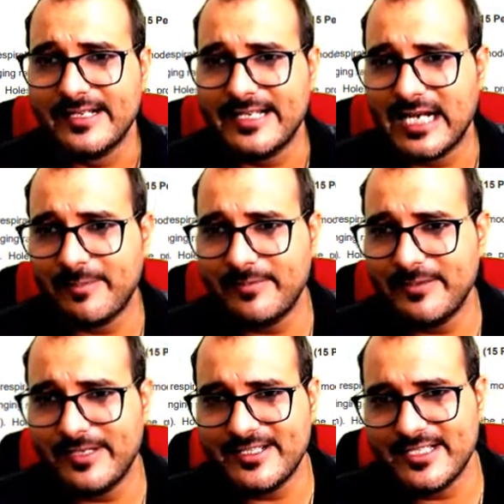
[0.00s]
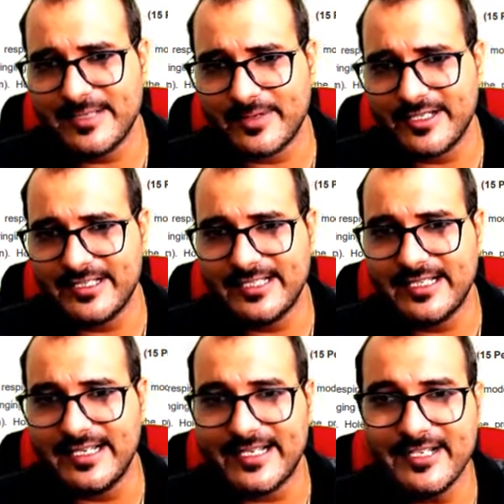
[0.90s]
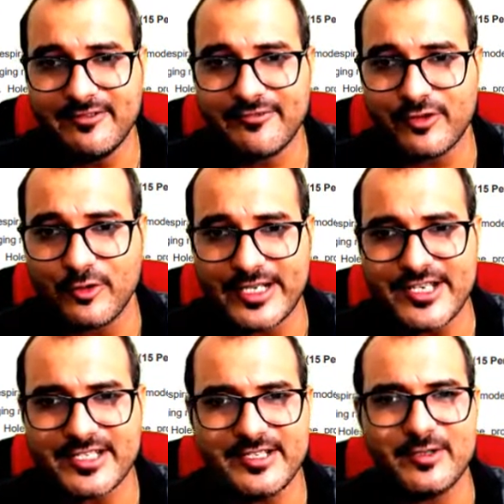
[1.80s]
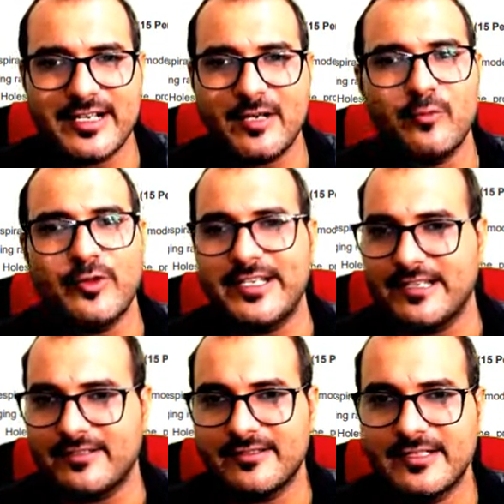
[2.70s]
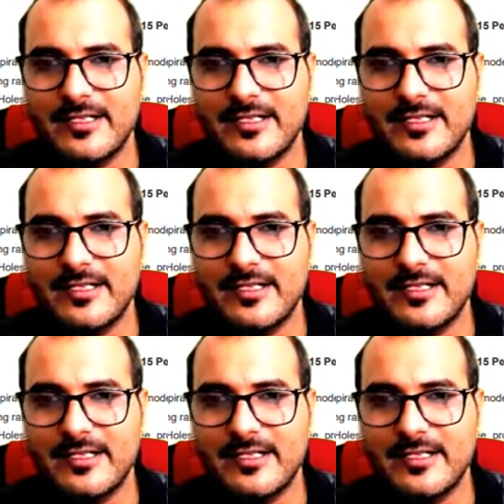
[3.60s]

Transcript: यहाँ पे भी वही चीज़ें पढ़नी थी लेकिन फ्लोटेशन जो है ना वो नहीं है